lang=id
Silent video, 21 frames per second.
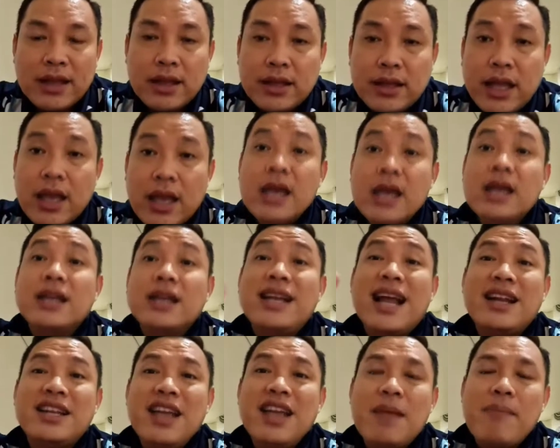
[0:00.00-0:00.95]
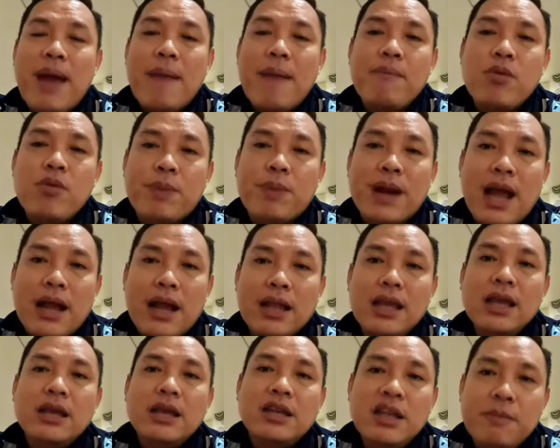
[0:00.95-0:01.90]
detik. Dan dia mampu
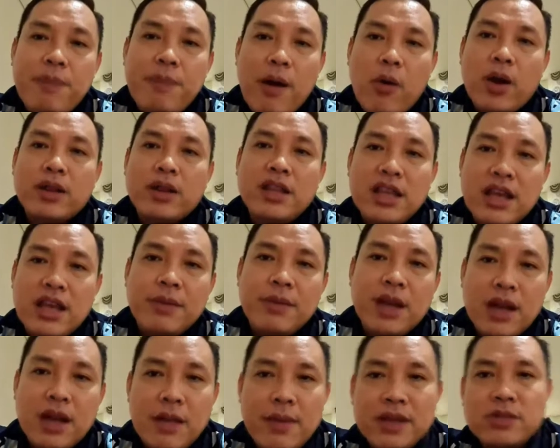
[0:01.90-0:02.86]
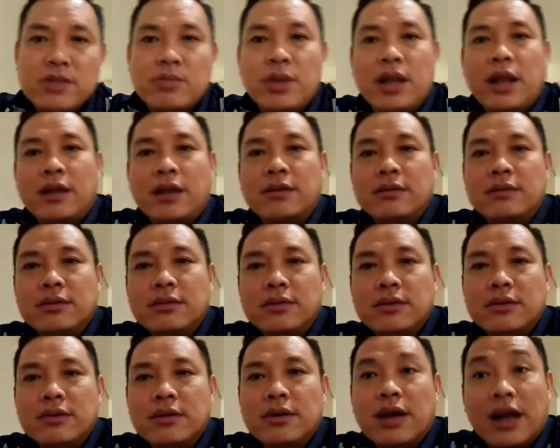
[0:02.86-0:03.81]
berlari di bawah 3 menit 59
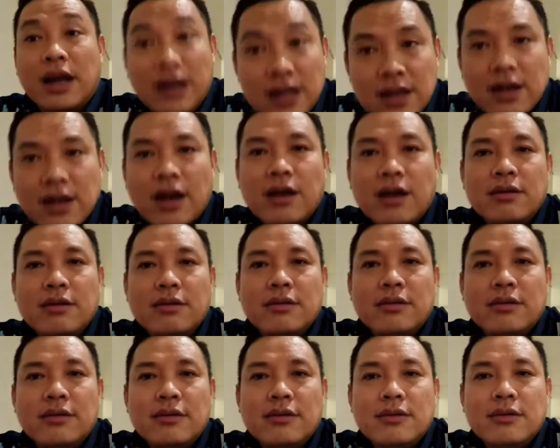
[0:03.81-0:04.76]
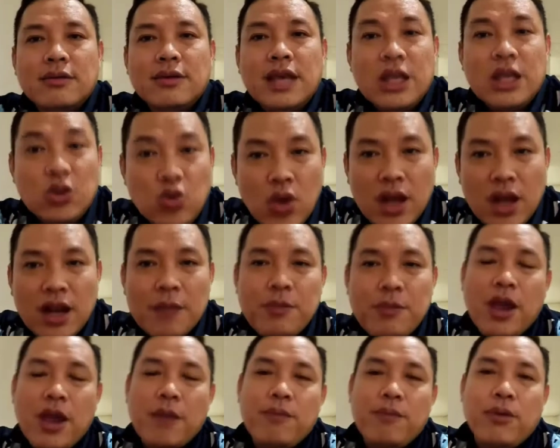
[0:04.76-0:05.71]
ringan. Itu yang
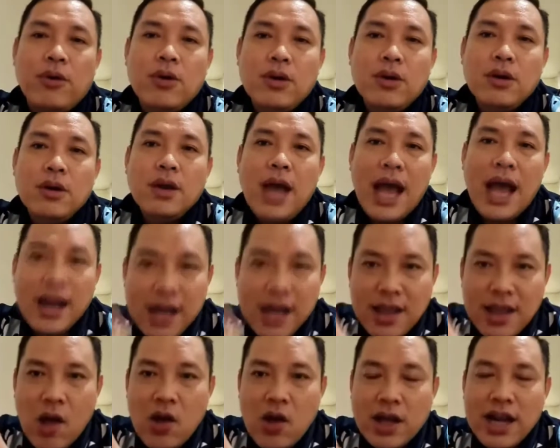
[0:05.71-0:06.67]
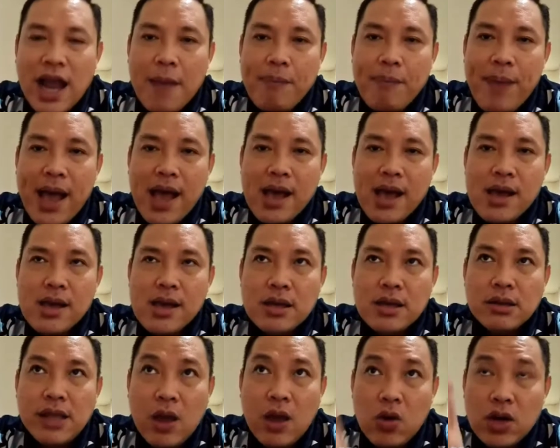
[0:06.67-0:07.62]
lebih heboh. Anda tahu kenapa
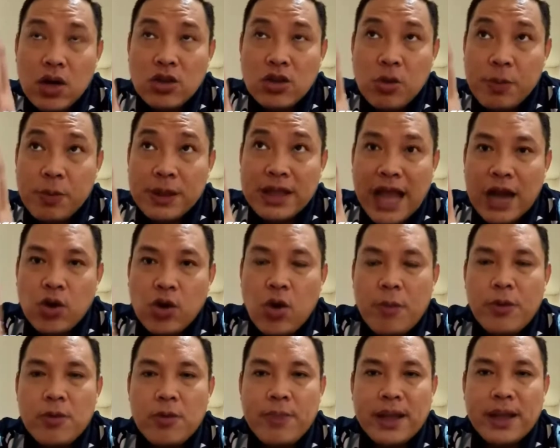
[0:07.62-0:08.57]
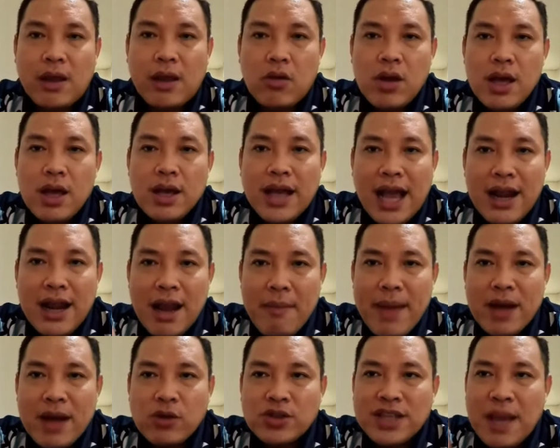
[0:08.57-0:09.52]
teori itu bertahan 24 tahun? Karena
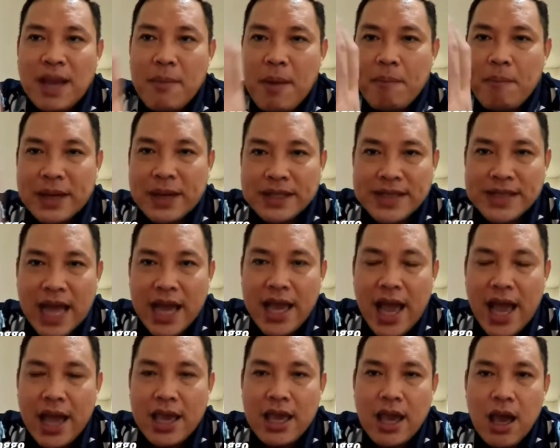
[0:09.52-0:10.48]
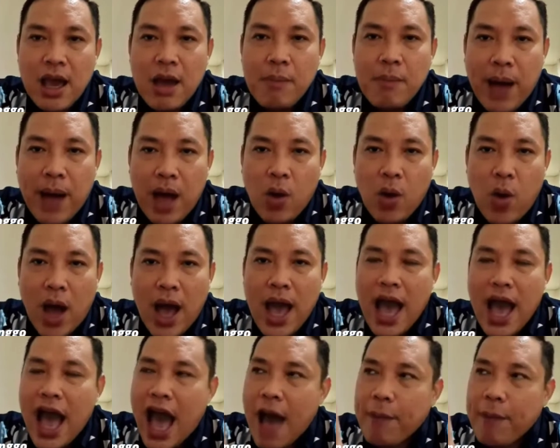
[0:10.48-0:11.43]
manusia mempercayai bahwa
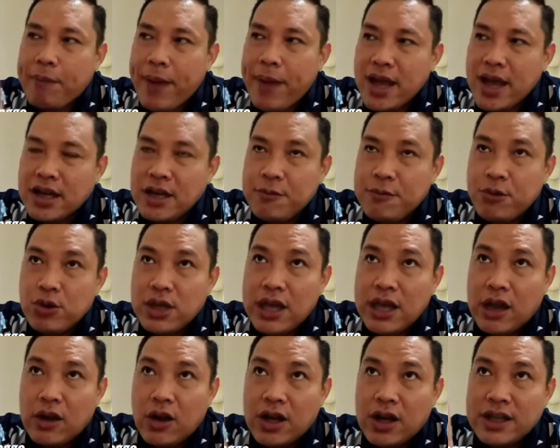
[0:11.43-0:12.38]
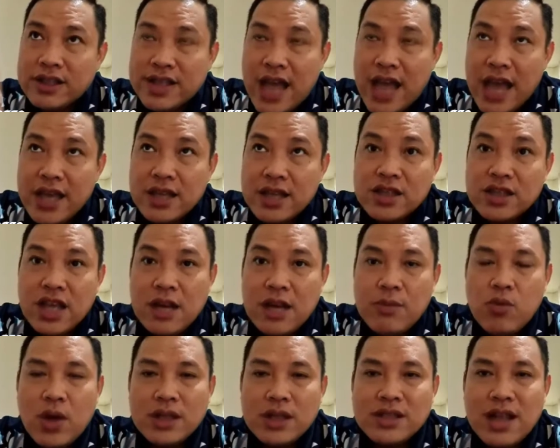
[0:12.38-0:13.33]
apa yang dibuktikan oleh sains,
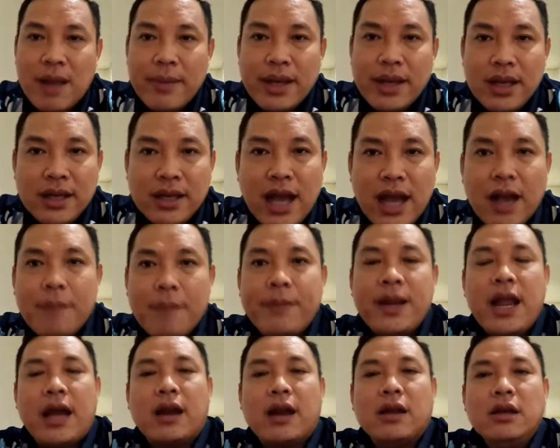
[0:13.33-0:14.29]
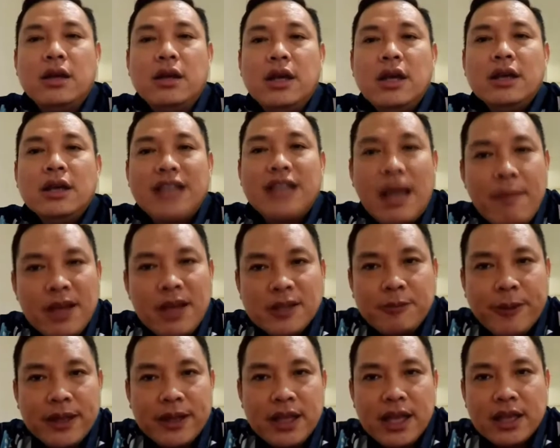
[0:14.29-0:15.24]
ilmuwan selama ini dianggap benar. Sama
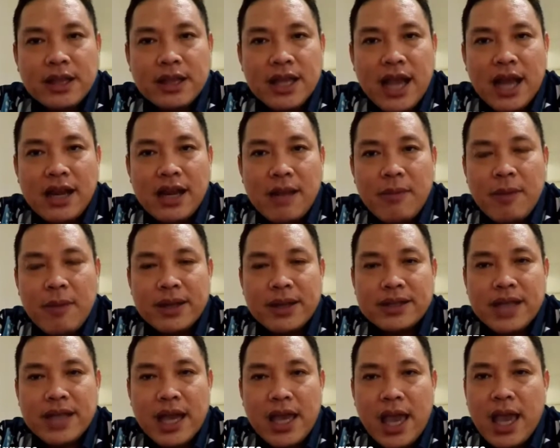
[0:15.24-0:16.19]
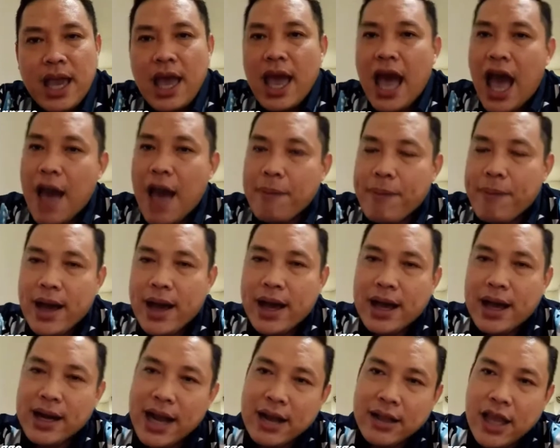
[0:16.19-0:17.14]
seperti ketika Anda mempercayai
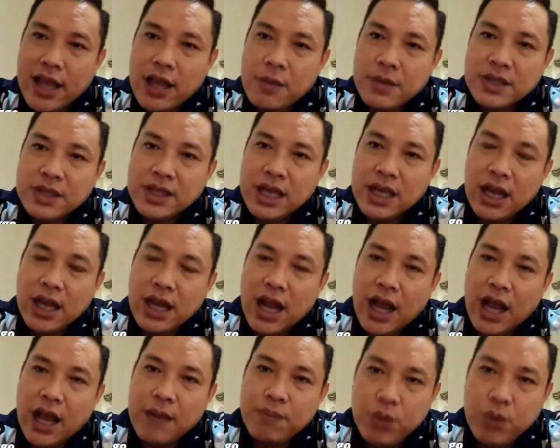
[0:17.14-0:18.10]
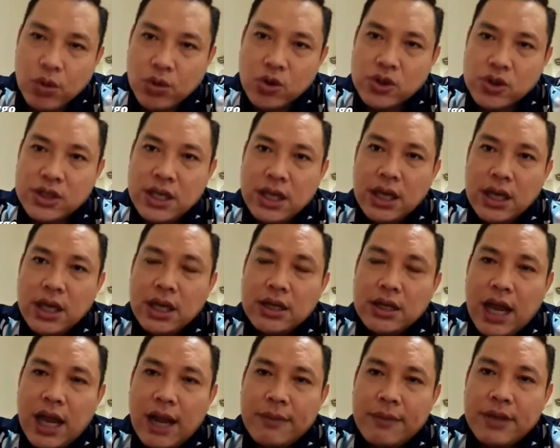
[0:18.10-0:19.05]
apakah rantai kemiskinan akan putus di
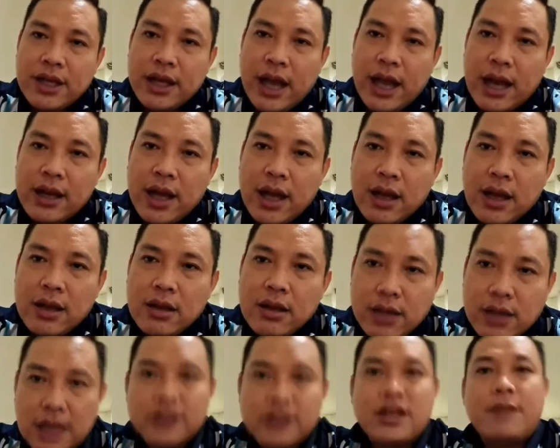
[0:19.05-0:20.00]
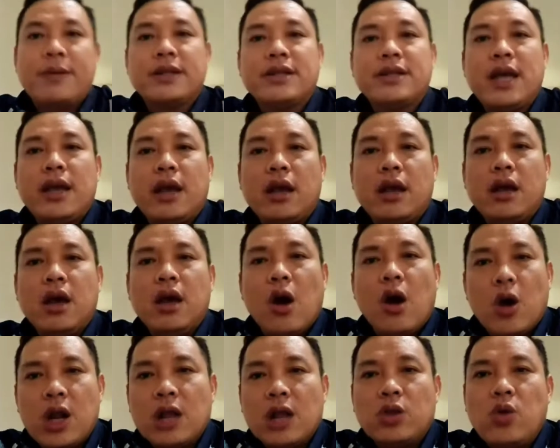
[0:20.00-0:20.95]
dalam diri Anda, ya saya percaya.
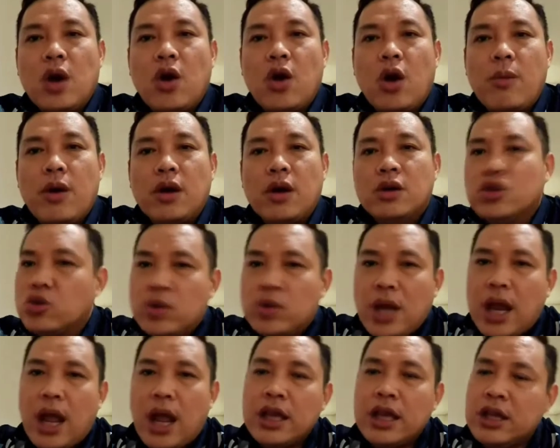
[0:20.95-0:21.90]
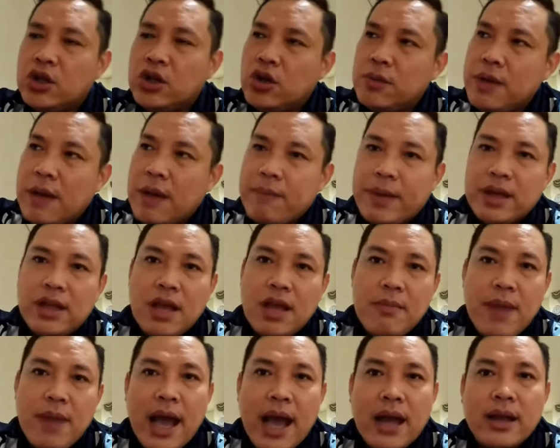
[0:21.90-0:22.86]
Orang tua ngomong, sudahlah hidup yang penting
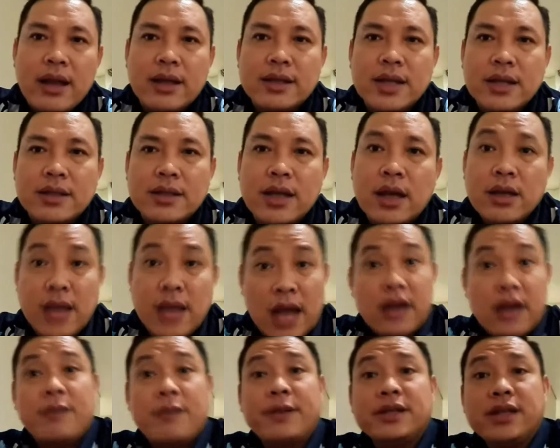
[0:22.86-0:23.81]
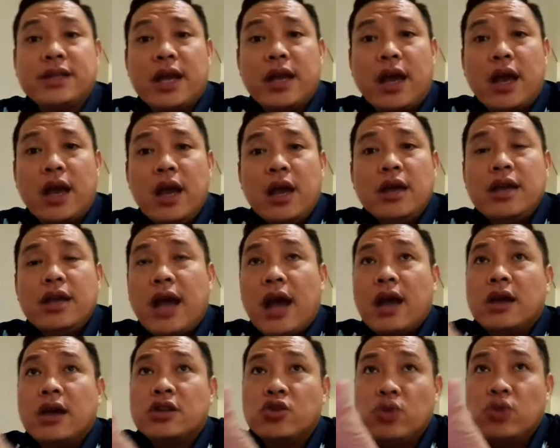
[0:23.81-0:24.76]
mengalir saja. Ya Anda percaya. Ya
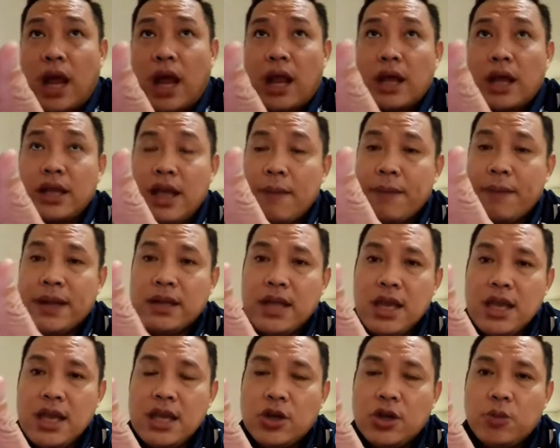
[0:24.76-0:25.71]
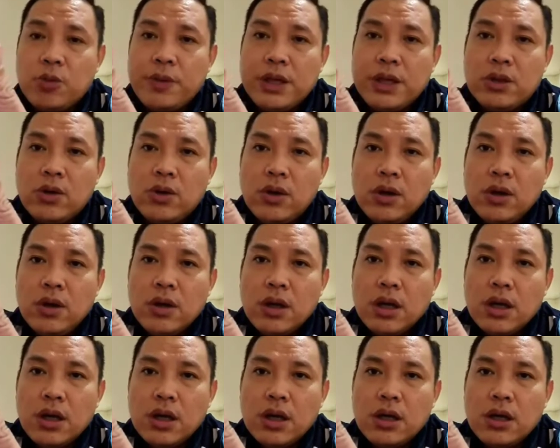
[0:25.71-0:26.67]
sudah, yang penting hidup itu
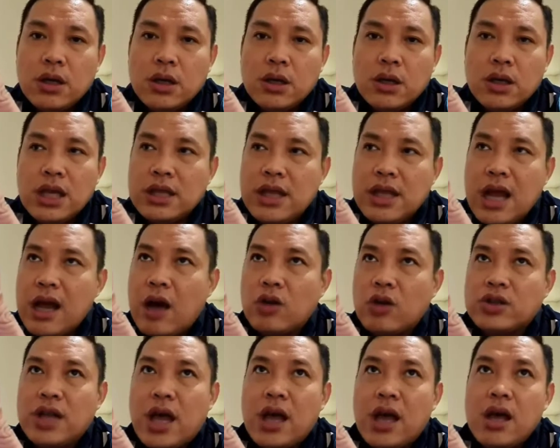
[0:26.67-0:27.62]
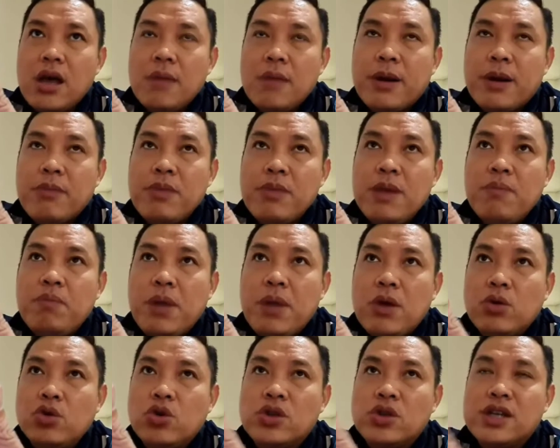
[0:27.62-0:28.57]
uh, kita nggak usah bermimpi
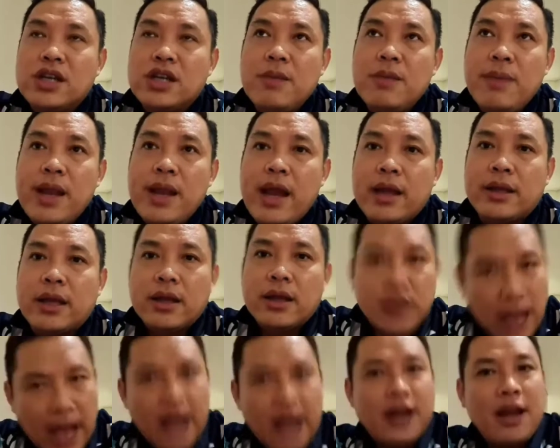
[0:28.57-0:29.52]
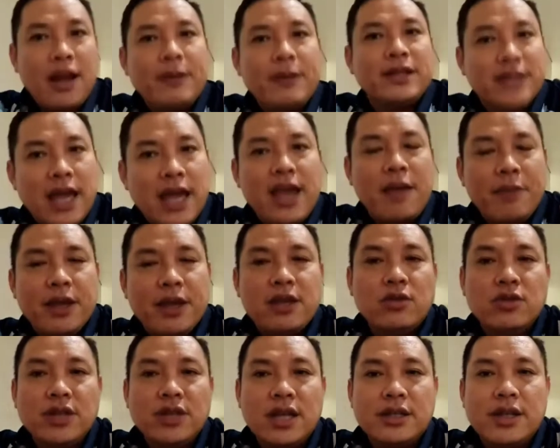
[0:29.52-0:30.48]
untuk jadi miliarder. Ya, Anda percaya
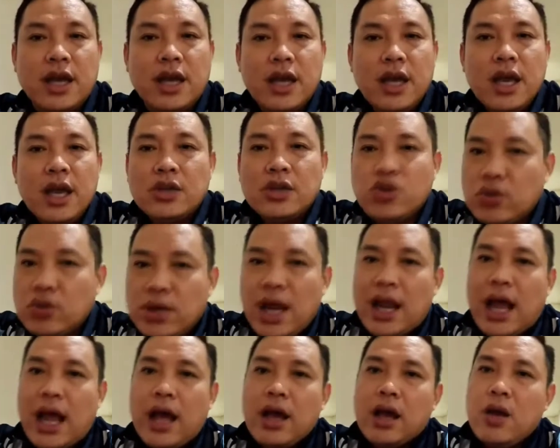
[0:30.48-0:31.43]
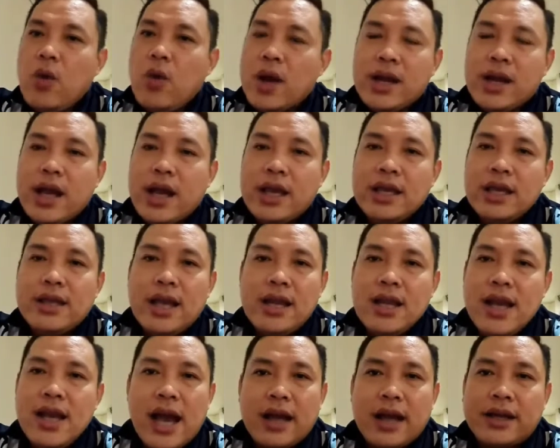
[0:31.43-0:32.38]
begitu saja. Sudahlah, keluarga kita
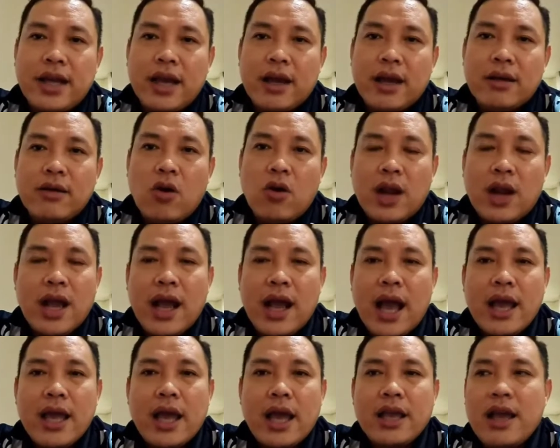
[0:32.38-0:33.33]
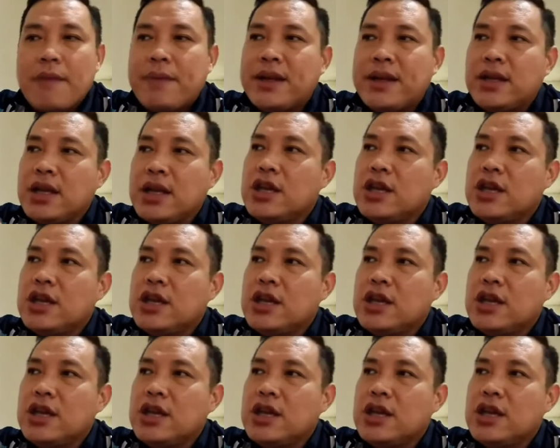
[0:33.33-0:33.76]
ini nggak ada yang orang kaya. Yang penting